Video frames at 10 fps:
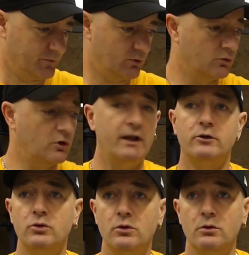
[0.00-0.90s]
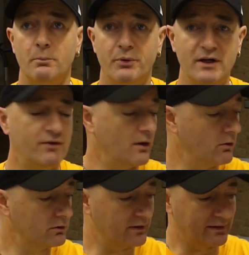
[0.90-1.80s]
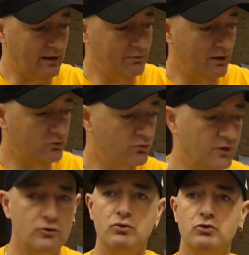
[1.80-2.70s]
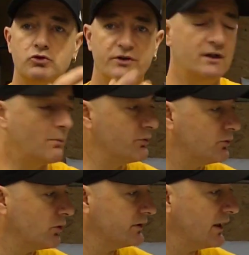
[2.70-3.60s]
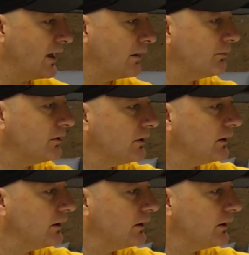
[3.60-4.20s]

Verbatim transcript: Donc t'en as qu'une, polyvalente, très bien, tu fais tout, choisis la plutôt haut de gamme.